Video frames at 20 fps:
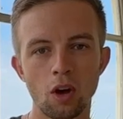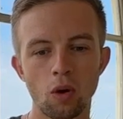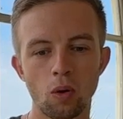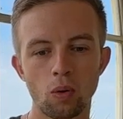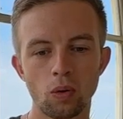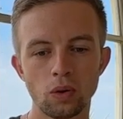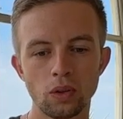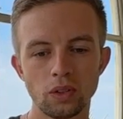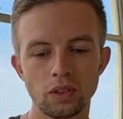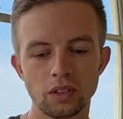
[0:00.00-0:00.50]

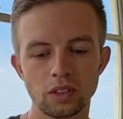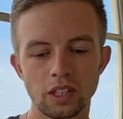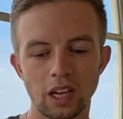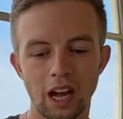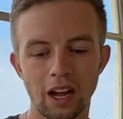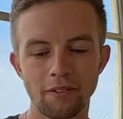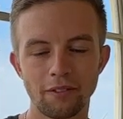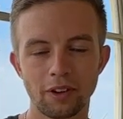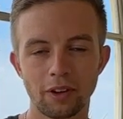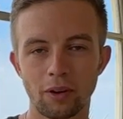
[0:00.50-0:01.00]
und
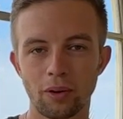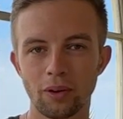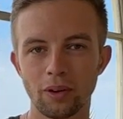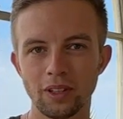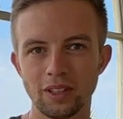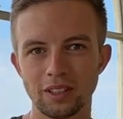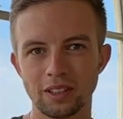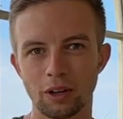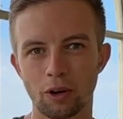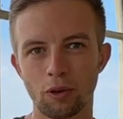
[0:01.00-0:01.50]
einfach
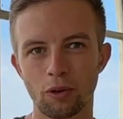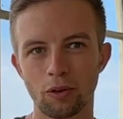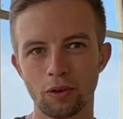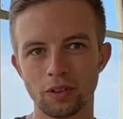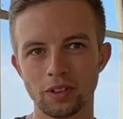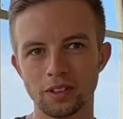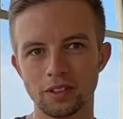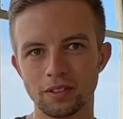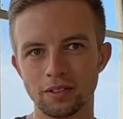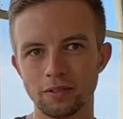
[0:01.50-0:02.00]
euch auch
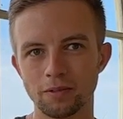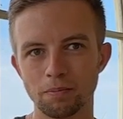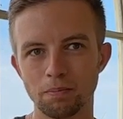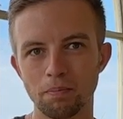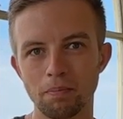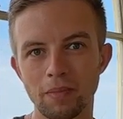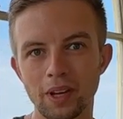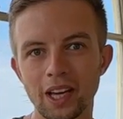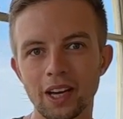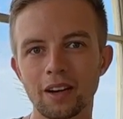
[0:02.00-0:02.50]

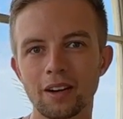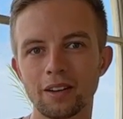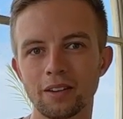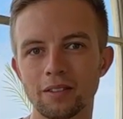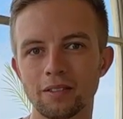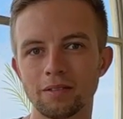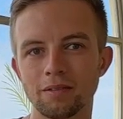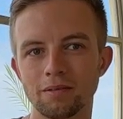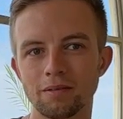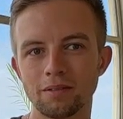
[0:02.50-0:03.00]

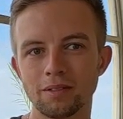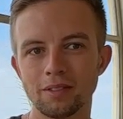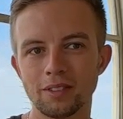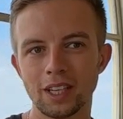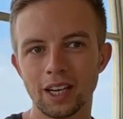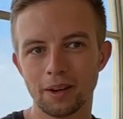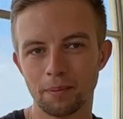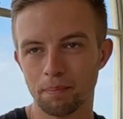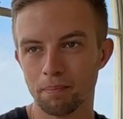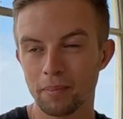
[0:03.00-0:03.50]
mehr
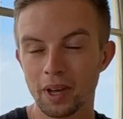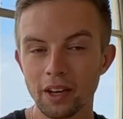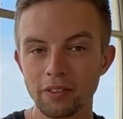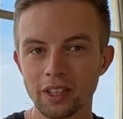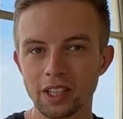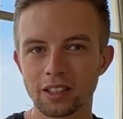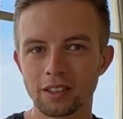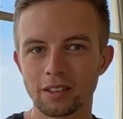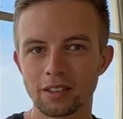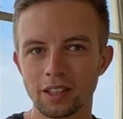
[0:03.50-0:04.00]
ja,
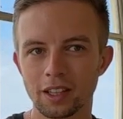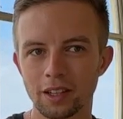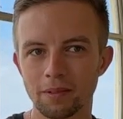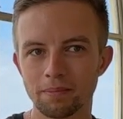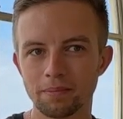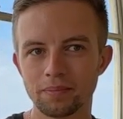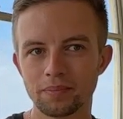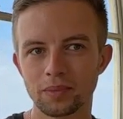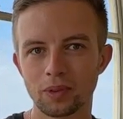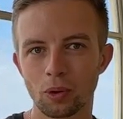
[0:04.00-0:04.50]
Mehrwert
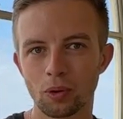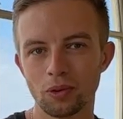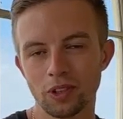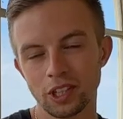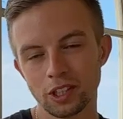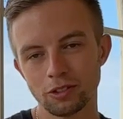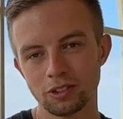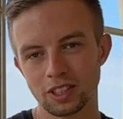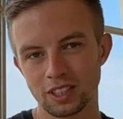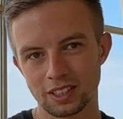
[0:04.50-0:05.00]
geben und
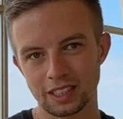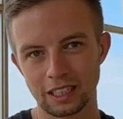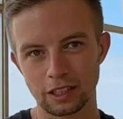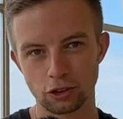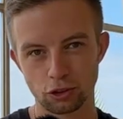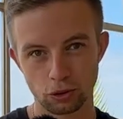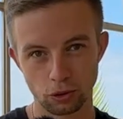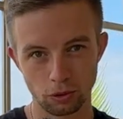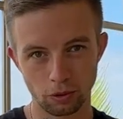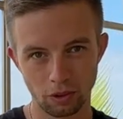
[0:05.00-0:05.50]
nicht nur, dass ich
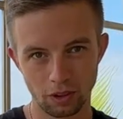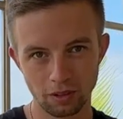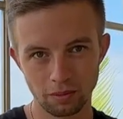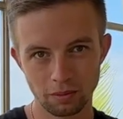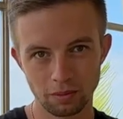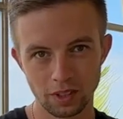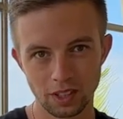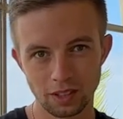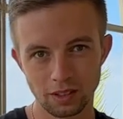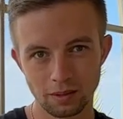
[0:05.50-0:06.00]
an schönen
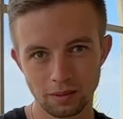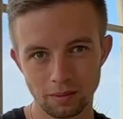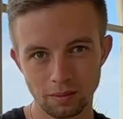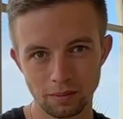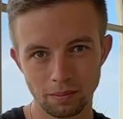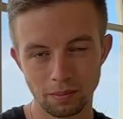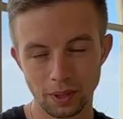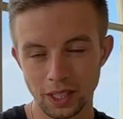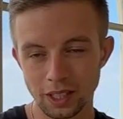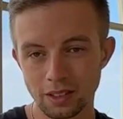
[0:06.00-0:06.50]
Orten
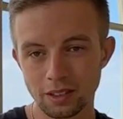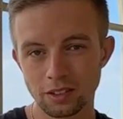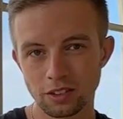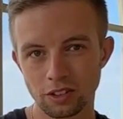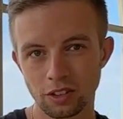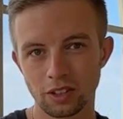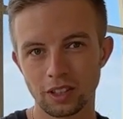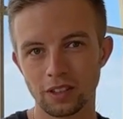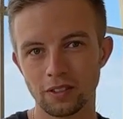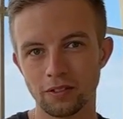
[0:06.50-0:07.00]
bin,
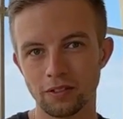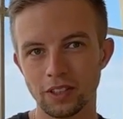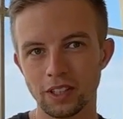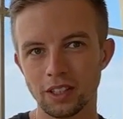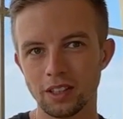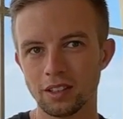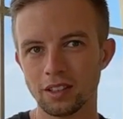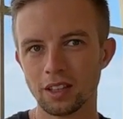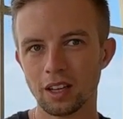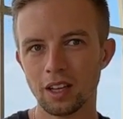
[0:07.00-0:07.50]
sondern wie
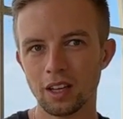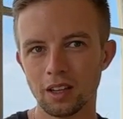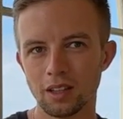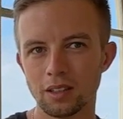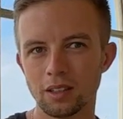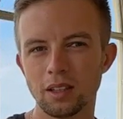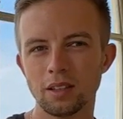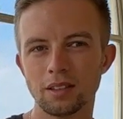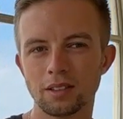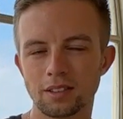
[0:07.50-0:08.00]
ich
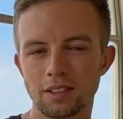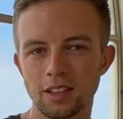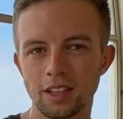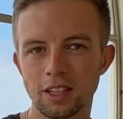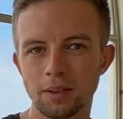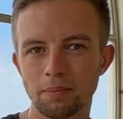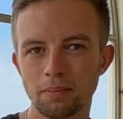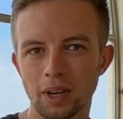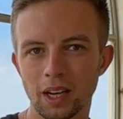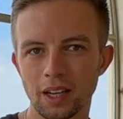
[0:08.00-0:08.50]
dieses
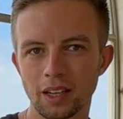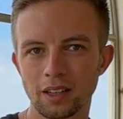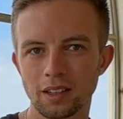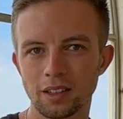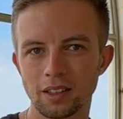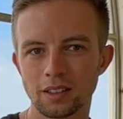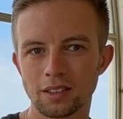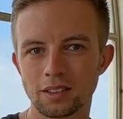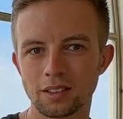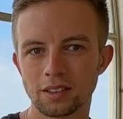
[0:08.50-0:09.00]
Leben
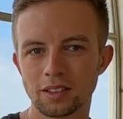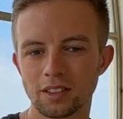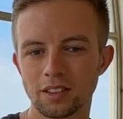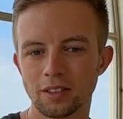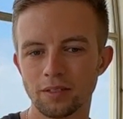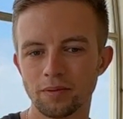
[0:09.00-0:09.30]
eigentlich